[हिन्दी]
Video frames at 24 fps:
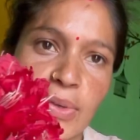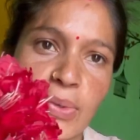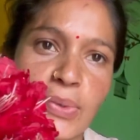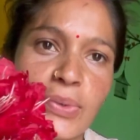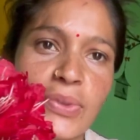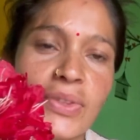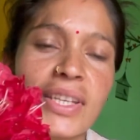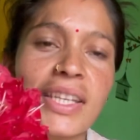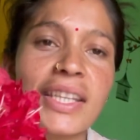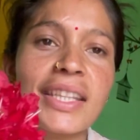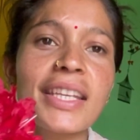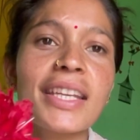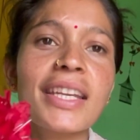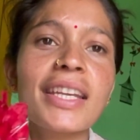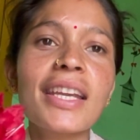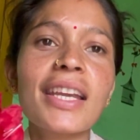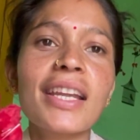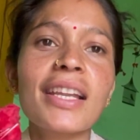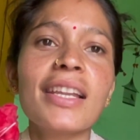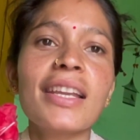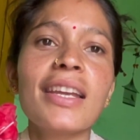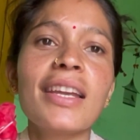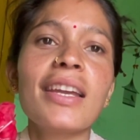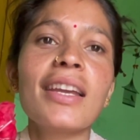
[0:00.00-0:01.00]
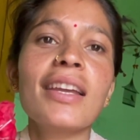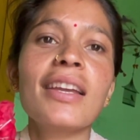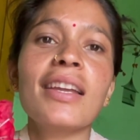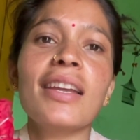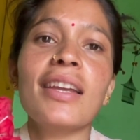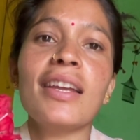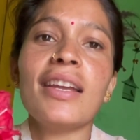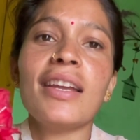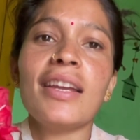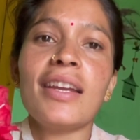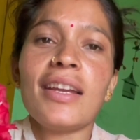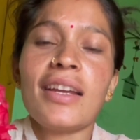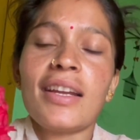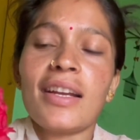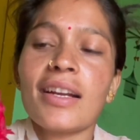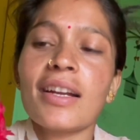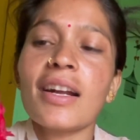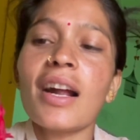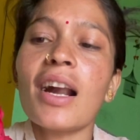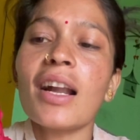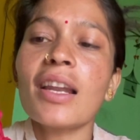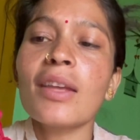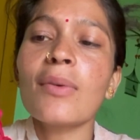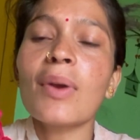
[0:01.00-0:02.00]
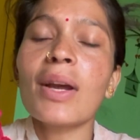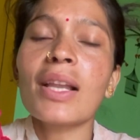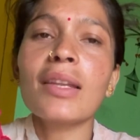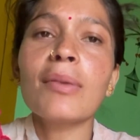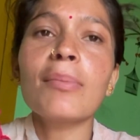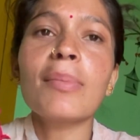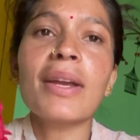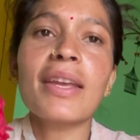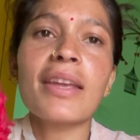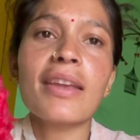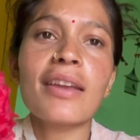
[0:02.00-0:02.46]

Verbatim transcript: हूँ दीदी के लिए गाड़ी वाली भाई